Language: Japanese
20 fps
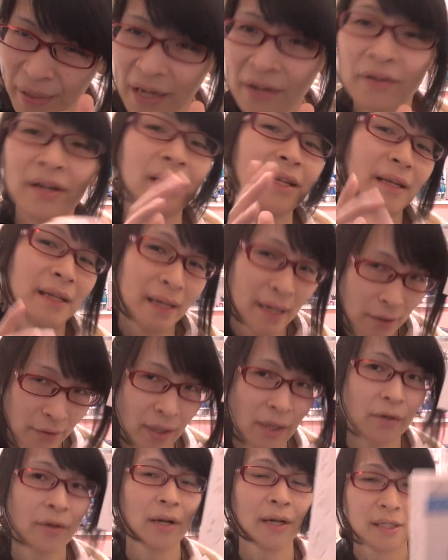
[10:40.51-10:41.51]
600円
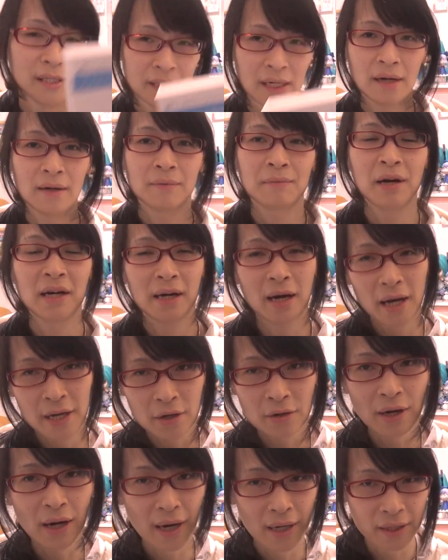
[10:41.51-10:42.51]
700円ぐらいしたまあ概
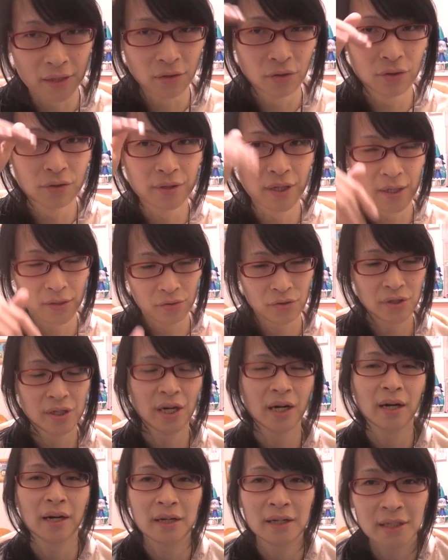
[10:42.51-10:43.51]
要欄貼っておくんでそち
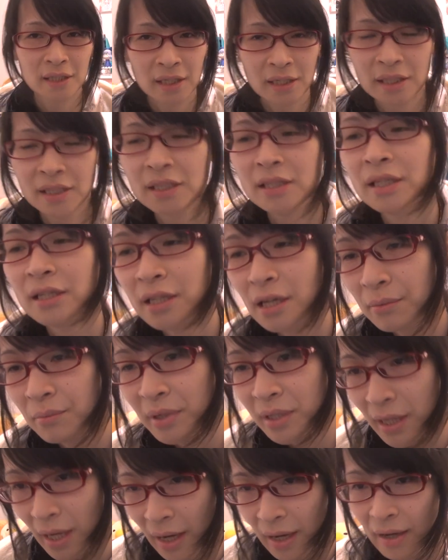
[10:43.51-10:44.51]
らから正しい値段
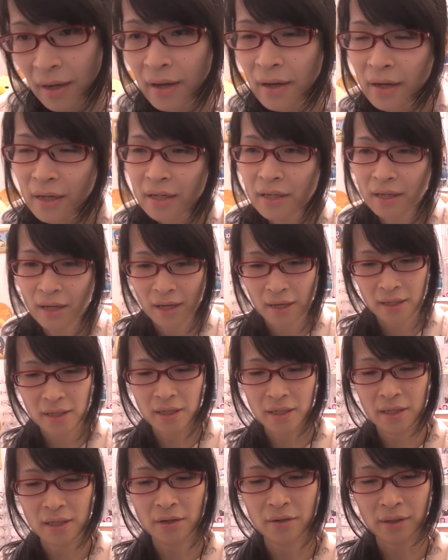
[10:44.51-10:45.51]
見て、えー、
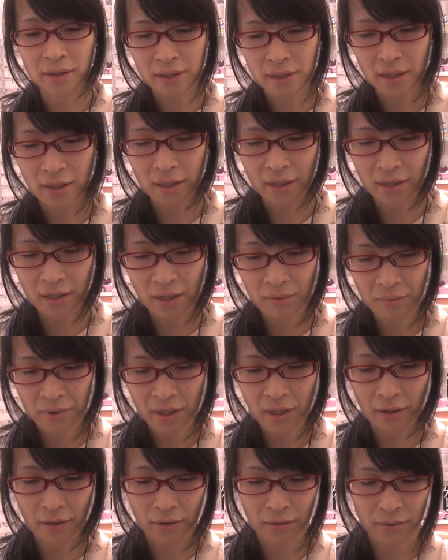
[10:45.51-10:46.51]
気になる方は買ってみ
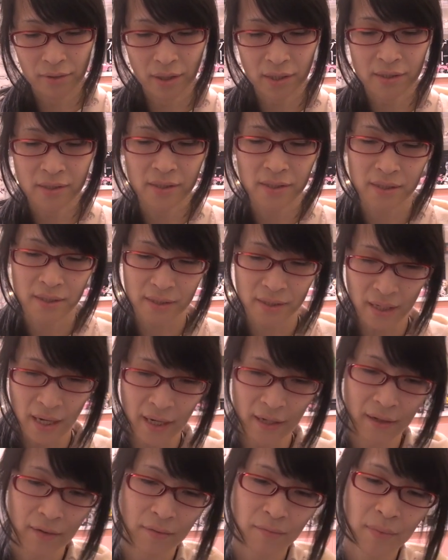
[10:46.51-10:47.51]
てくだ
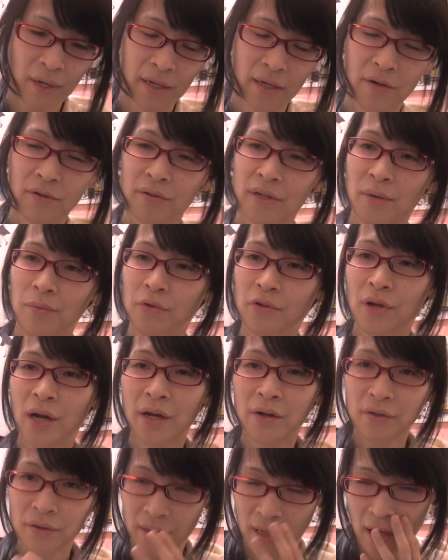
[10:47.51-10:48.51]
さいまあいろんなもの
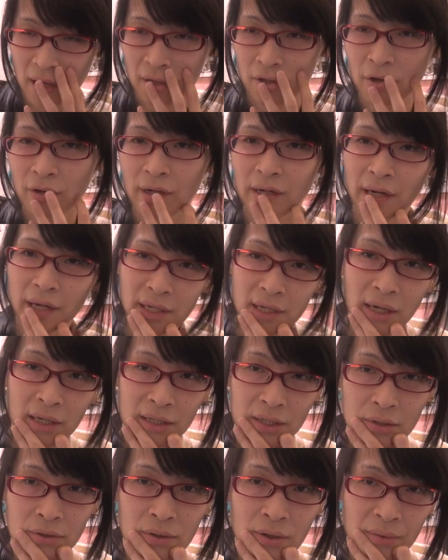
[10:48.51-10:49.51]
あるんでどれがいい
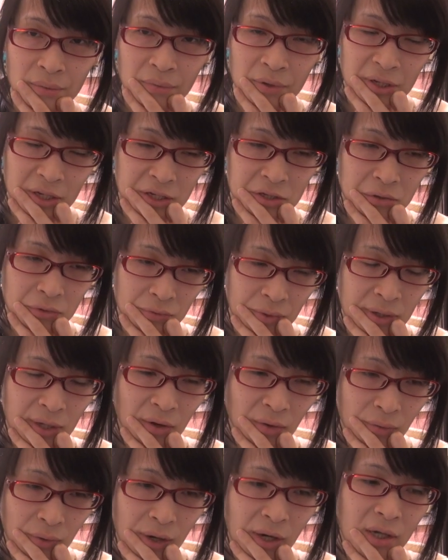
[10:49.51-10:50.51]
かっていうのは私はま
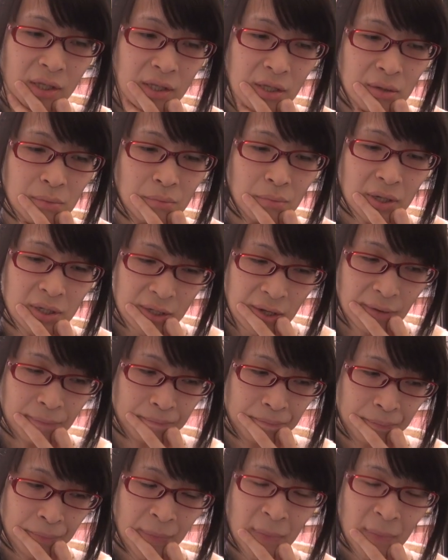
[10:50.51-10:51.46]
だ分かってません